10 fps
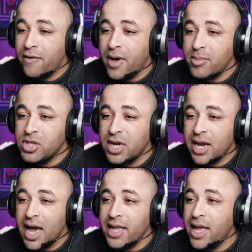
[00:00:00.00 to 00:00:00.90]
احذفها
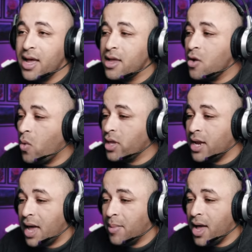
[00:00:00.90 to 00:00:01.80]
بالشكل هذا وين
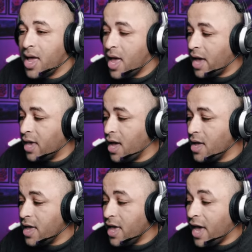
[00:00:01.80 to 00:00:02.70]
اللعبه
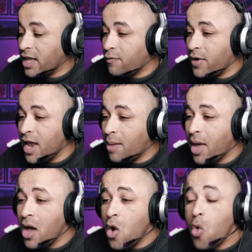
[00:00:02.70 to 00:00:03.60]
هيها احذف
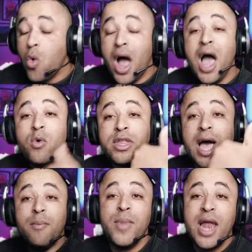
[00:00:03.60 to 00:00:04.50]
اللعبه وعاود عاود
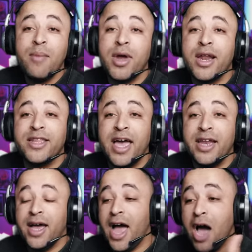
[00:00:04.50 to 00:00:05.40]
حملها مره
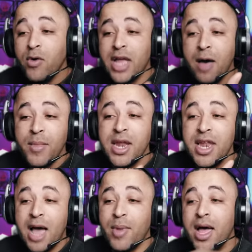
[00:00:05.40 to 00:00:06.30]
ثانيه عاود حمل
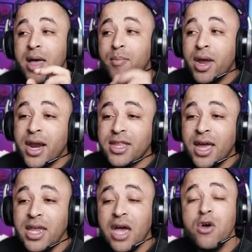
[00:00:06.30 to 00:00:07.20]
اللعبه مره
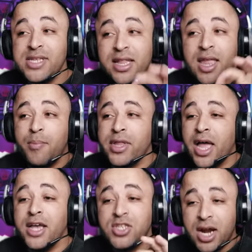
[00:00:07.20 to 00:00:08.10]
ثانيه بس لا
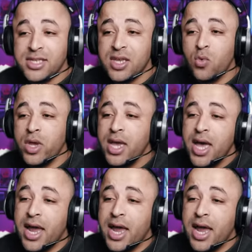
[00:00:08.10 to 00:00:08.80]
تثبتها ايش راح تسوي